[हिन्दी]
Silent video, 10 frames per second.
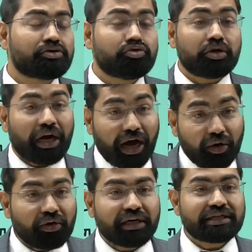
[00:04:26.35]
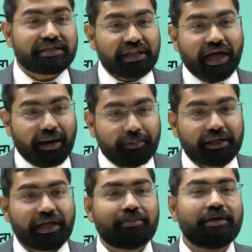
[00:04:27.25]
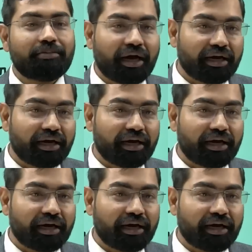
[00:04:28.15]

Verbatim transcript: स्वीकारो कि रिश्तेदार अपना धर्म निभा